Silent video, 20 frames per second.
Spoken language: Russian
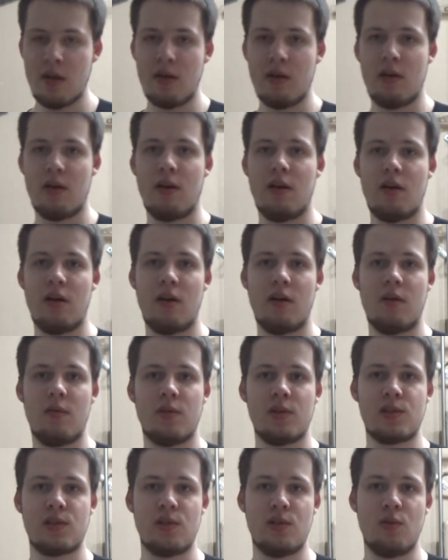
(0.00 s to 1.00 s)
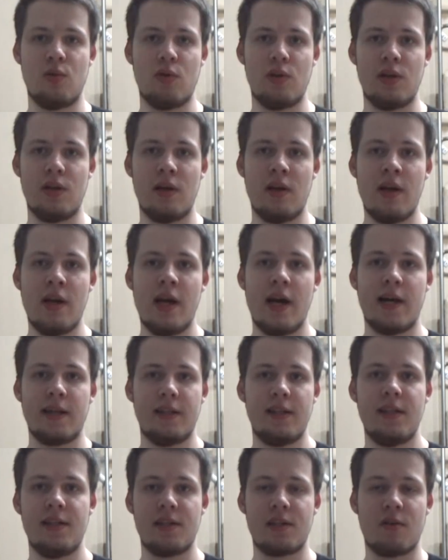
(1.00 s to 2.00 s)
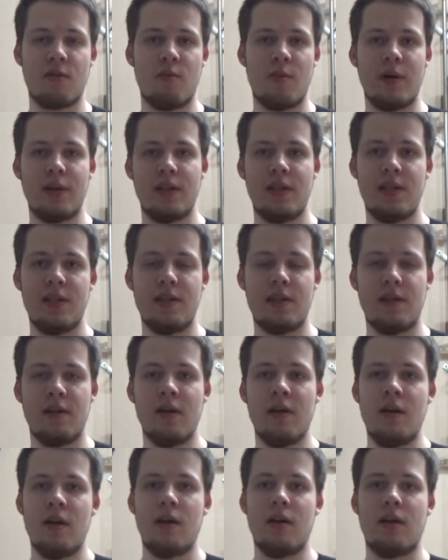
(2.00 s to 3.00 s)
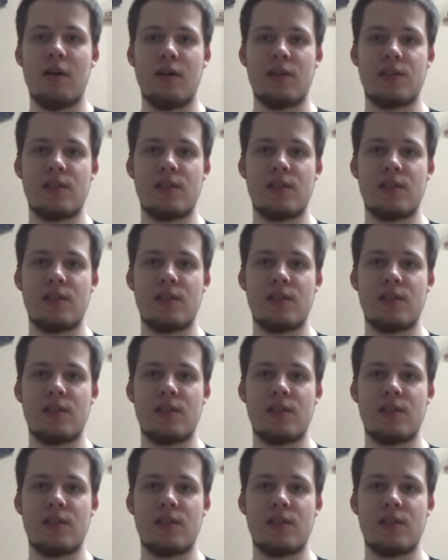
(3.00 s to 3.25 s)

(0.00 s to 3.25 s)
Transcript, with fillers: э, стадионе Атлетика в Мадриде э,